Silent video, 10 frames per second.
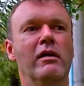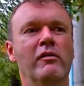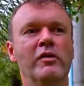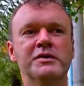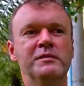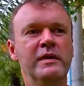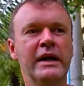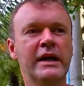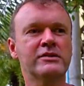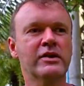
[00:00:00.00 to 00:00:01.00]
wo ich mir
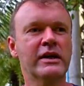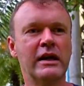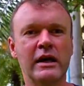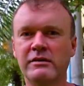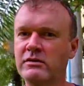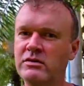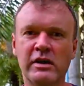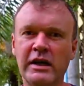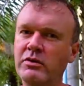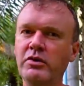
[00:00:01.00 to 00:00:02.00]
echt so,
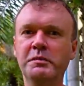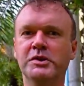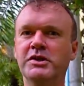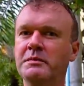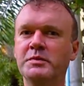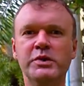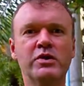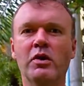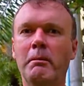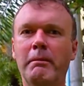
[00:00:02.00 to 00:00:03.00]
so der typische
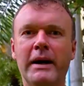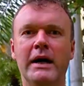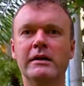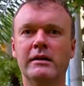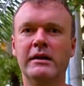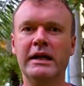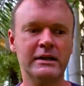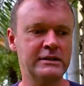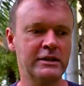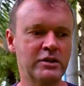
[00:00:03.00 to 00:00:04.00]
Psychopath,
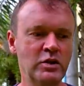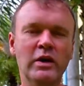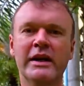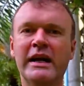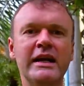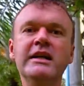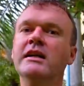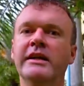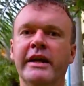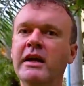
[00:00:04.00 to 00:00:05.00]
der sich nur an
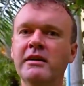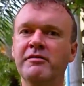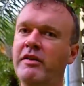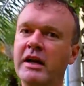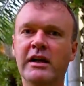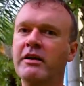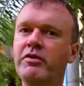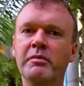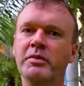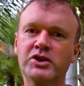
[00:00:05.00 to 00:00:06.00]
Regeln hält, weil er
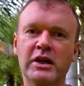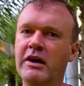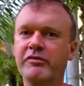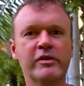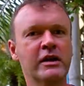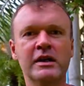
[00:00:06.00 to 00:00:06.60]
dafür bestraft wird.